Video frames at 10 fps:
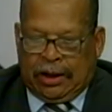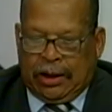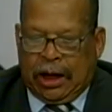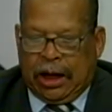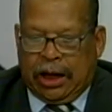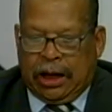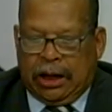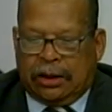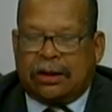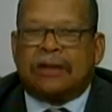E,
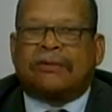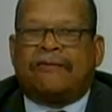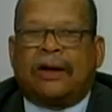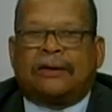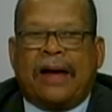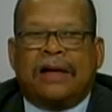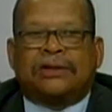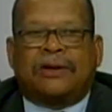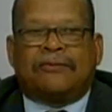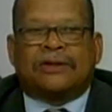e tanto é
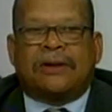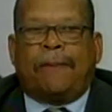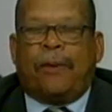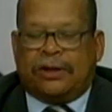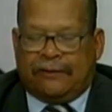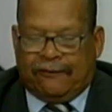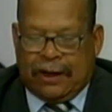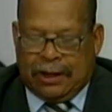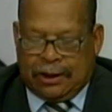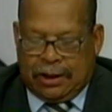verdade que você pode
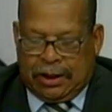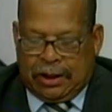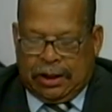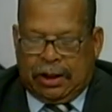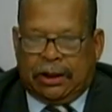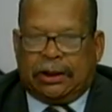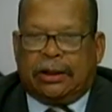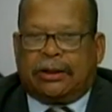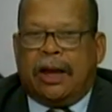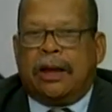ver que
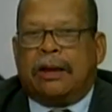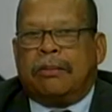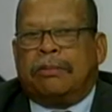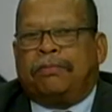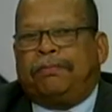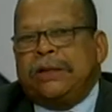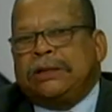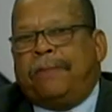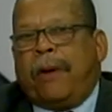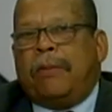tem,
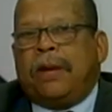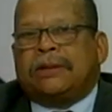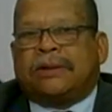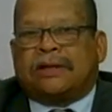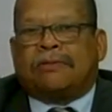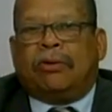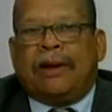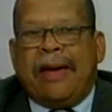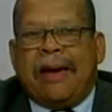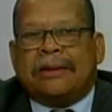principalmente as
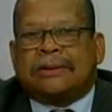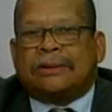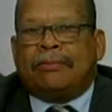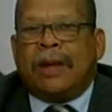mulheres,